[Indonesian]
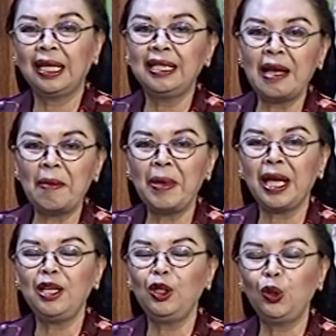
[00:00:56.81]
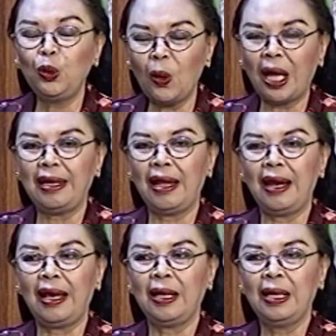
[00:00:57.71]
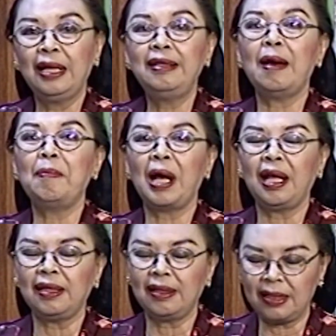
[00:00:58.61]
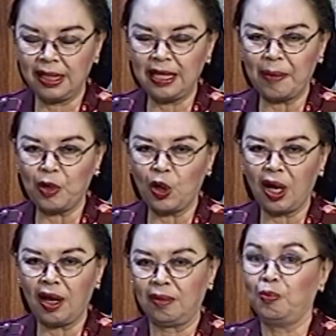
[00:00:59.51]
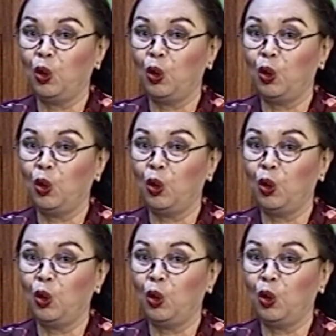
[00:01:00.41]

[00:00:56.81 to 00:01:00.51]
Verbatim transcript: kedamaian itu adalah dambaan setiap orang.